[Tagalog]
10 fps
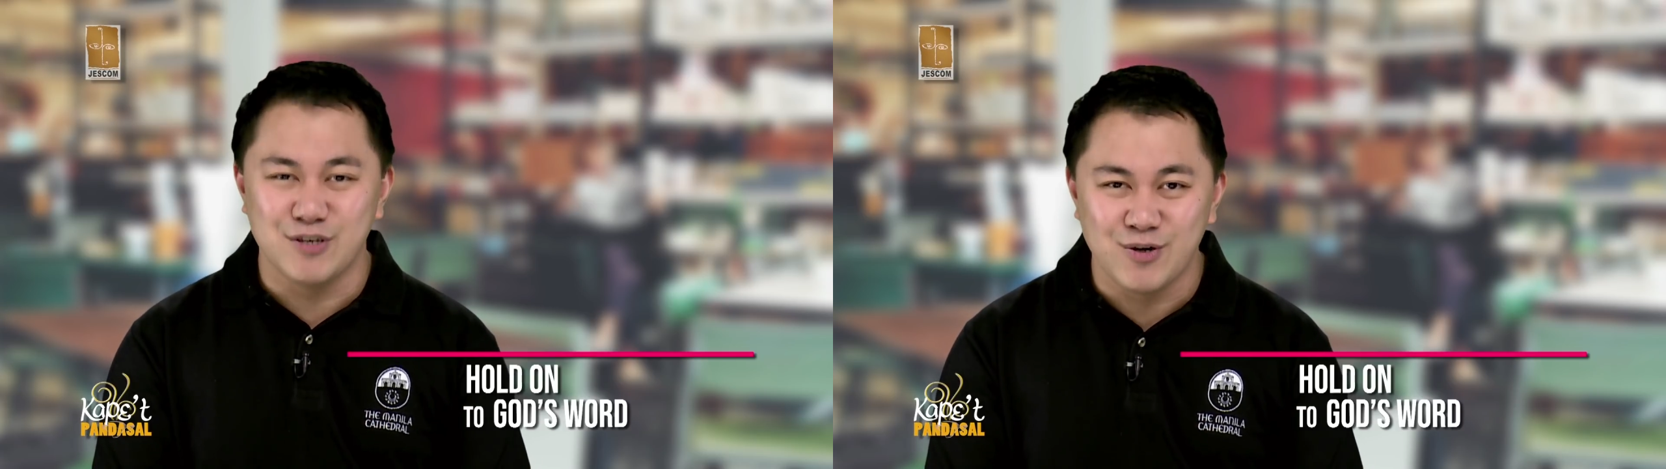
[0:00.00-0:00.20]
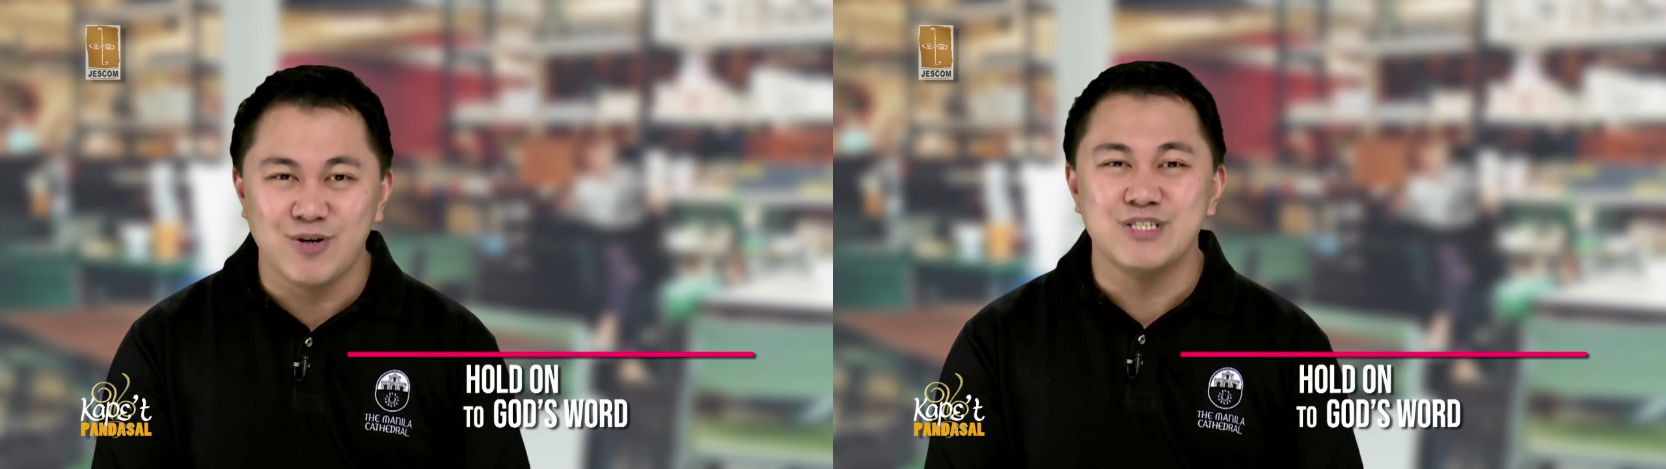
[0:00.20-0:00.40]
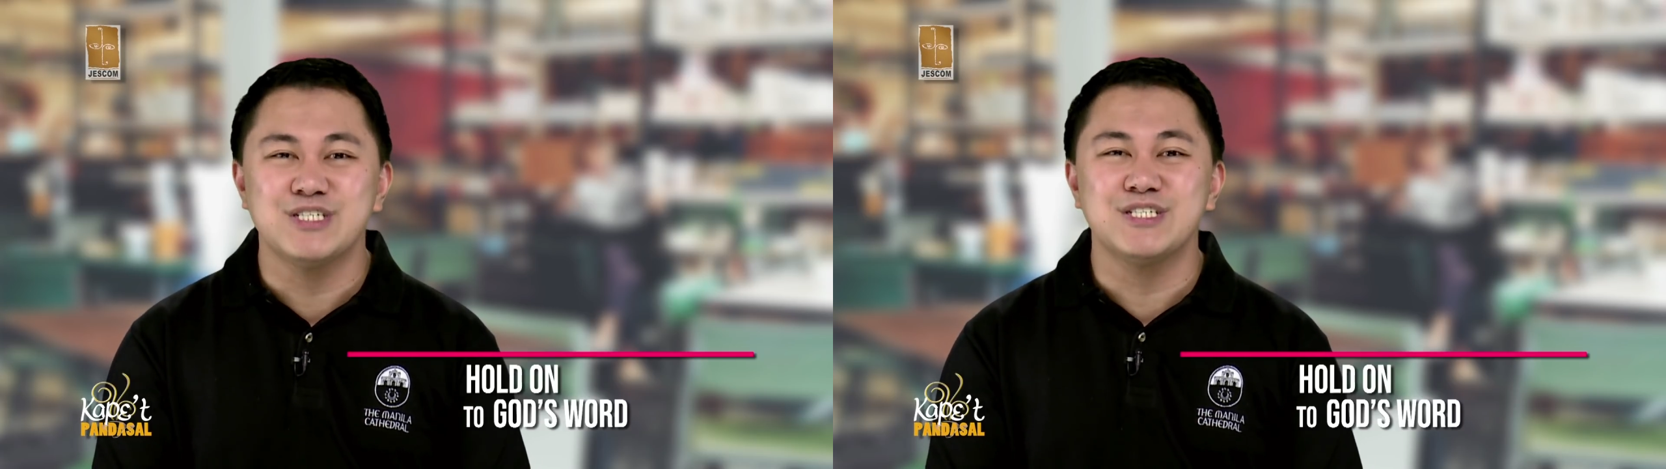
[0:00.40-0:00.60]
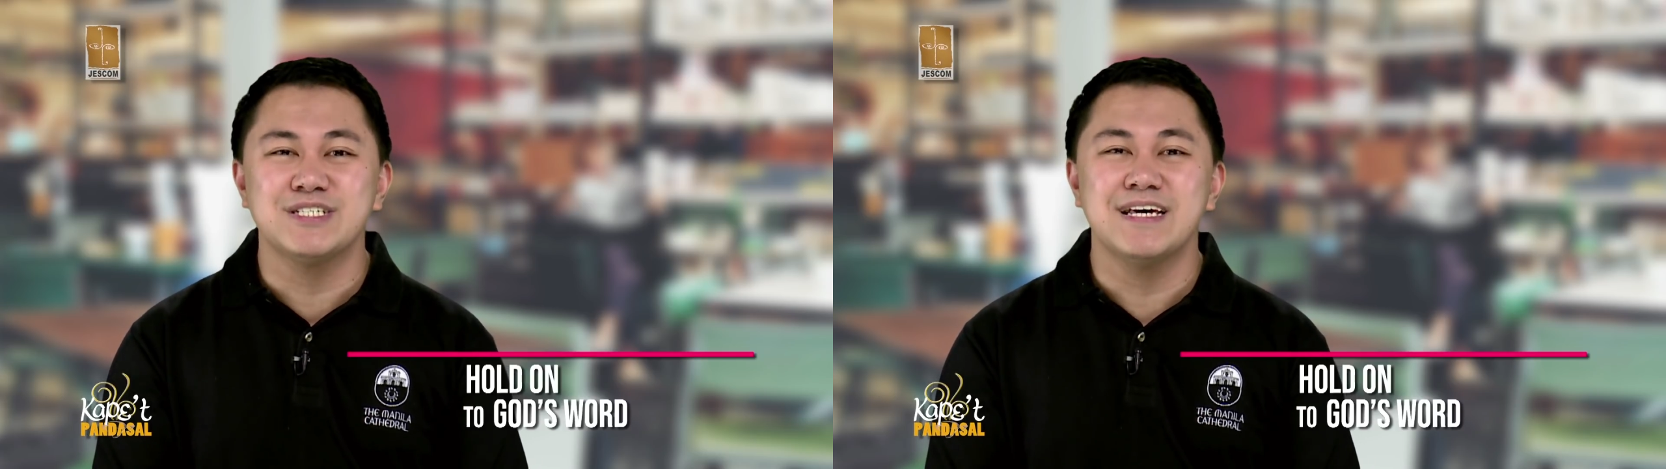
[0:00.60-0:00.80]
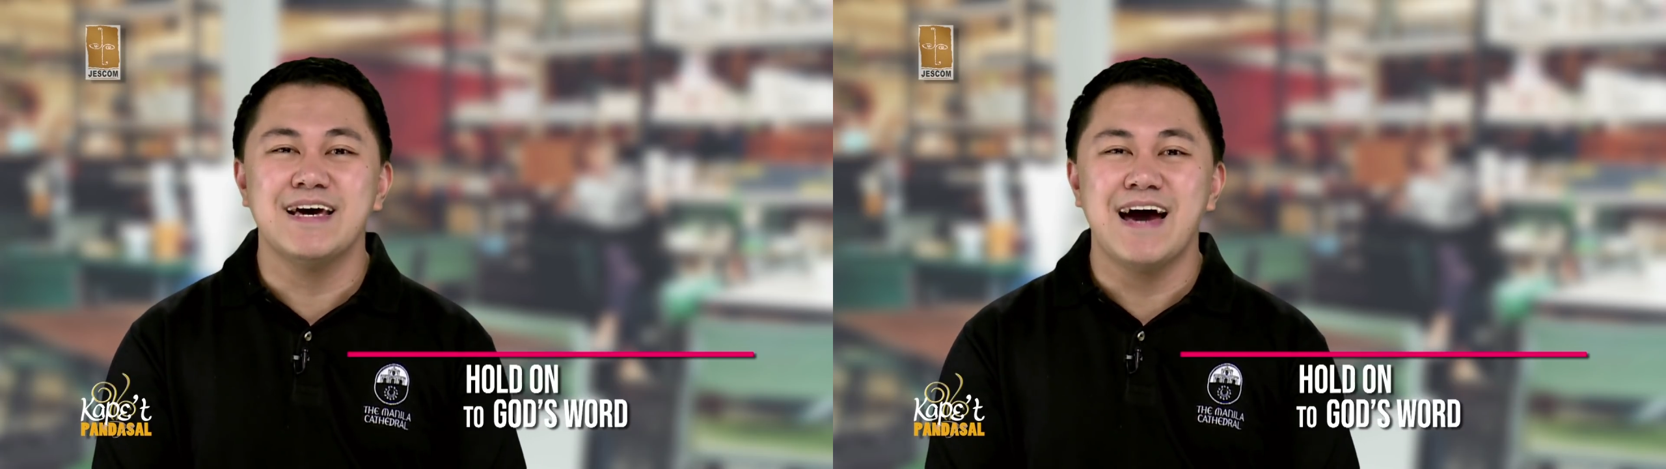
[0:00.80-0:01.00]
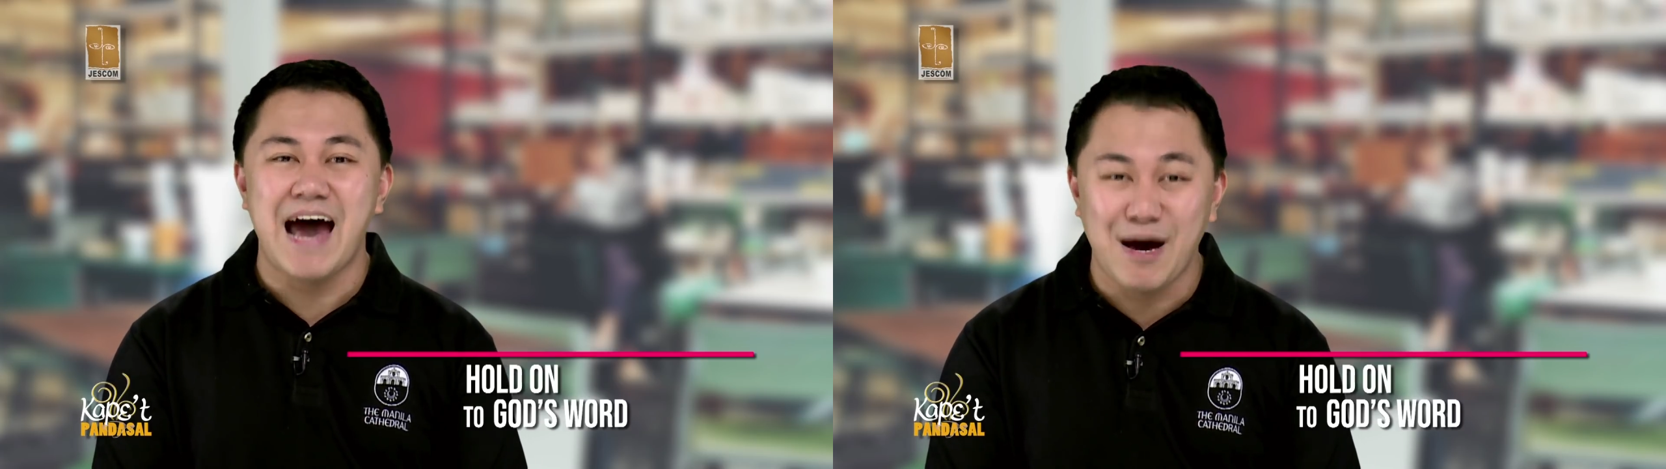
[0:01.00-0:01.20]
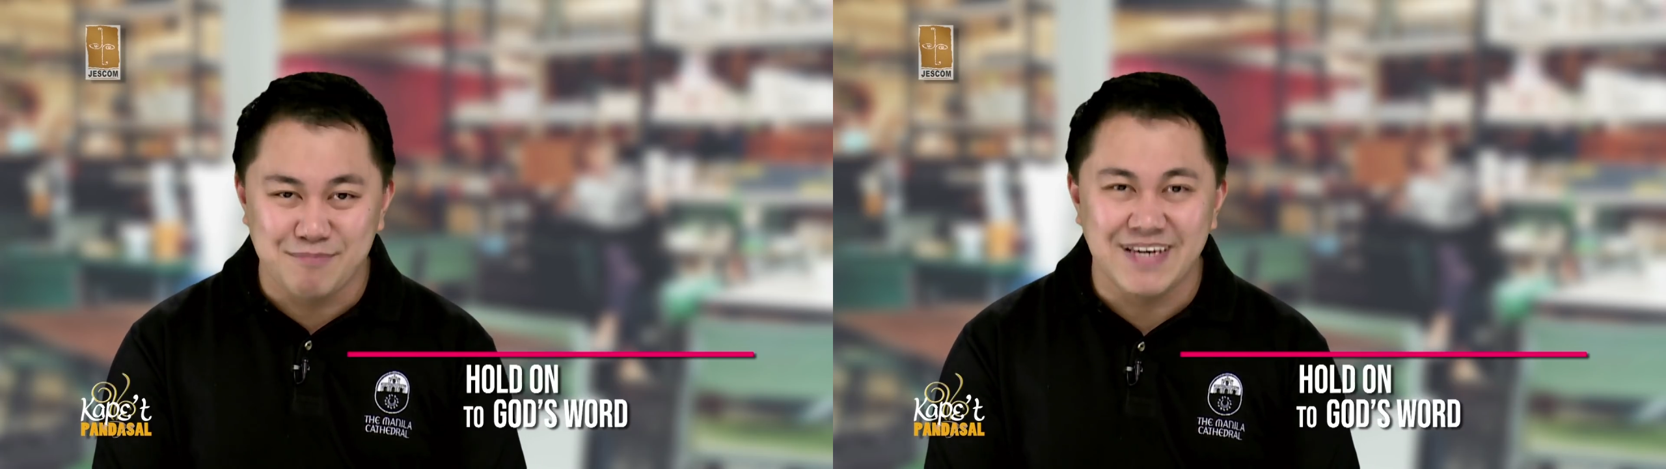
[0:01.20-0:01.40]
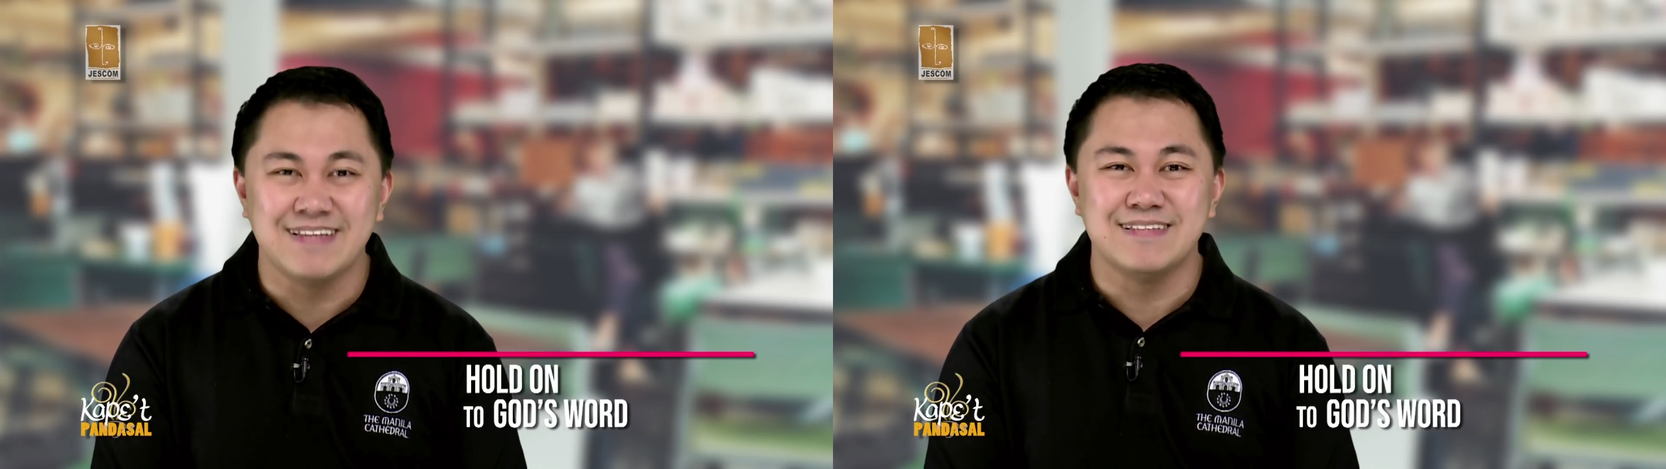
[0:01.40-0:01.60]
Diyos.
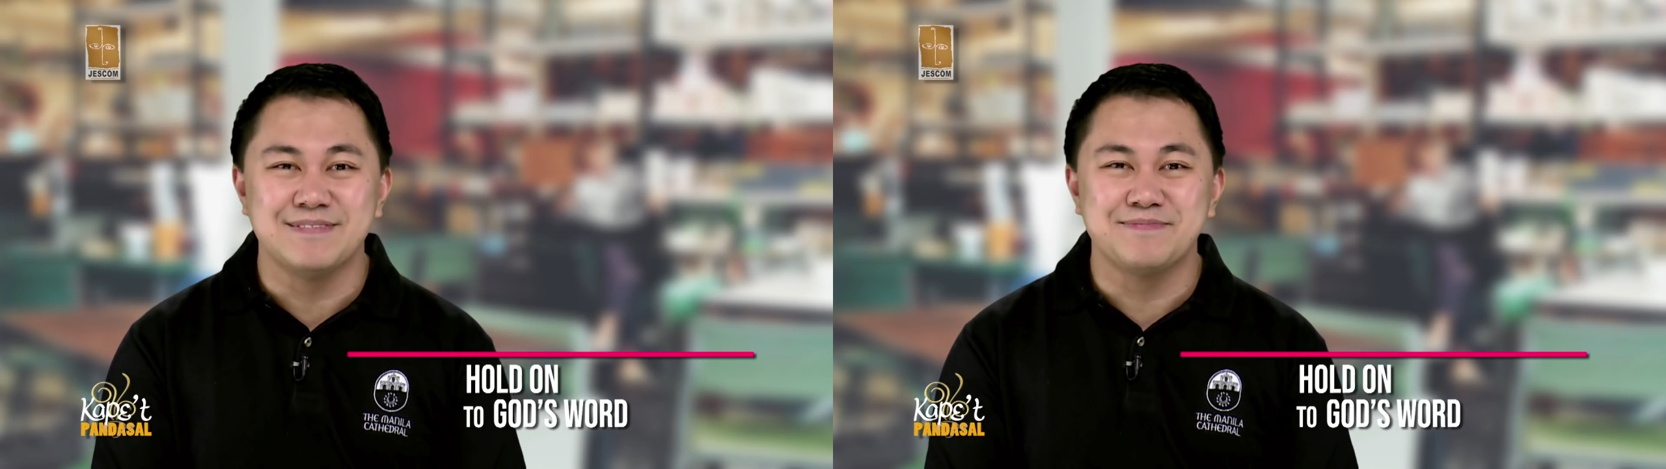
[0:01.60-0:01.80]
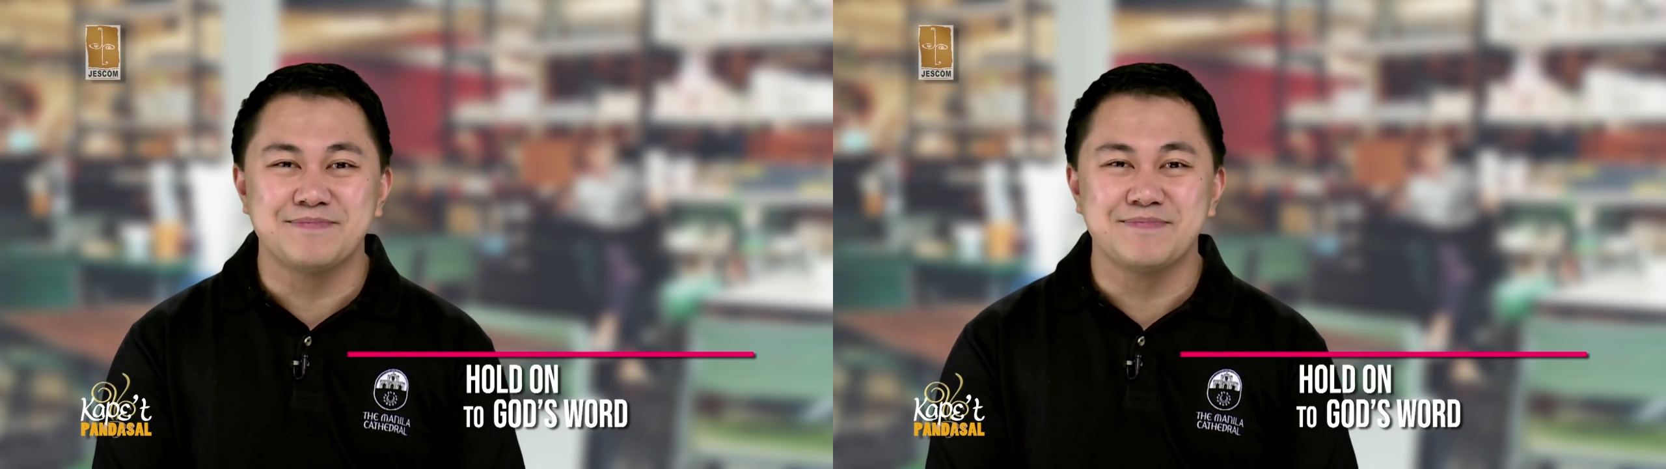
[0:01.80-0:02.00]
Amen.